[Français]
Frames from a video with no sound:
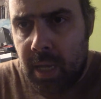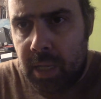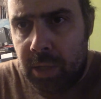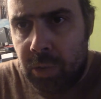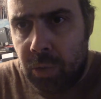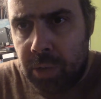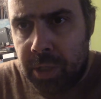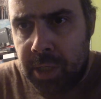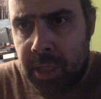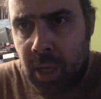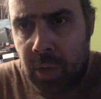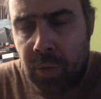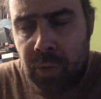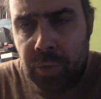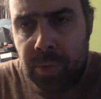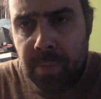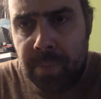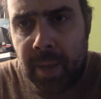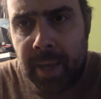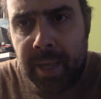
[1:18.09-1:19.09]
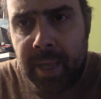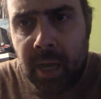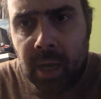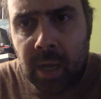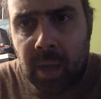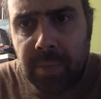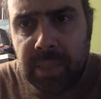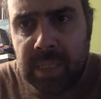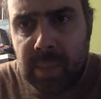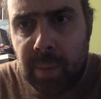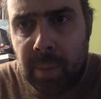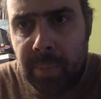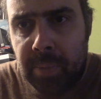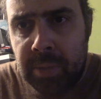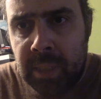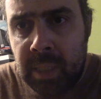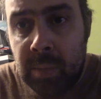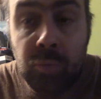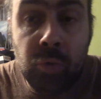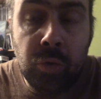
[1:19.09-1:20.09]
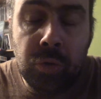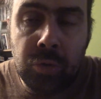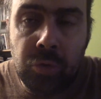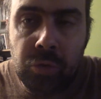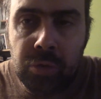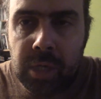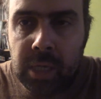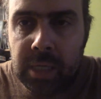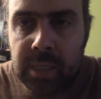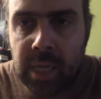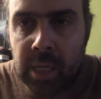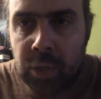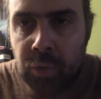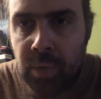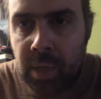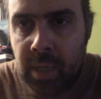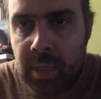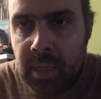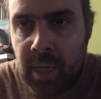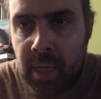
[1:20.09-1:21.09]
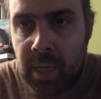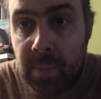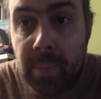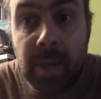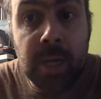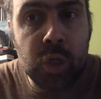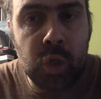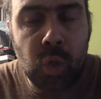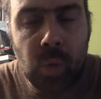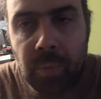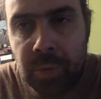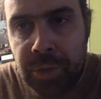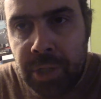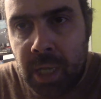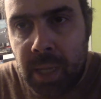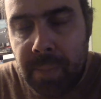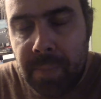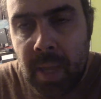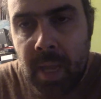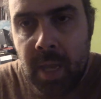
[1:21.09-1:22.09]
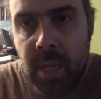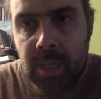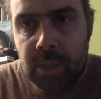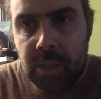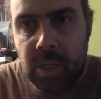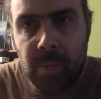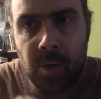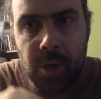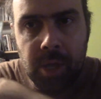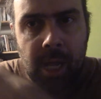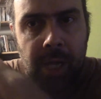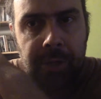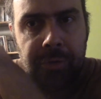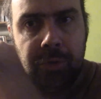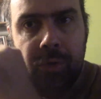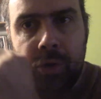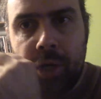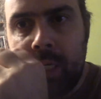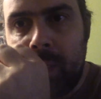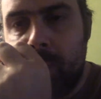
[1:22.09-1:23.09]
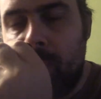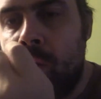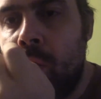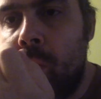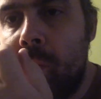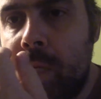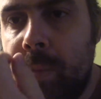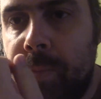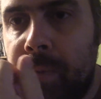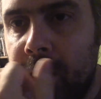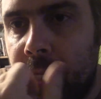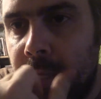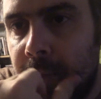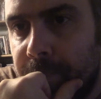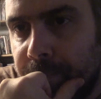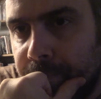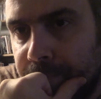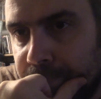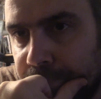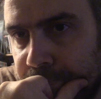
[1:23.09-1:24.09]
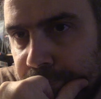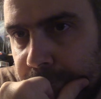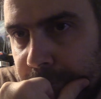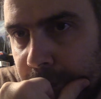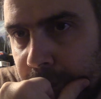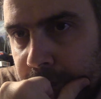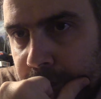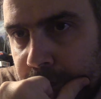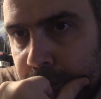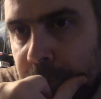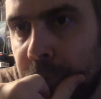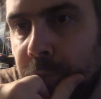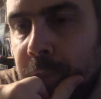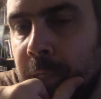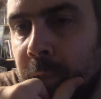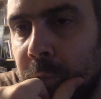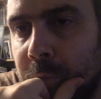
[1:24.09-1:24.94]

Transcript: Donc il y a eu une bagarre comme c'est pas possible, toutes les actualités et l'image l'ont montré. Seulement il y a un truc que j'aimerais qu'on m'explique ceux qui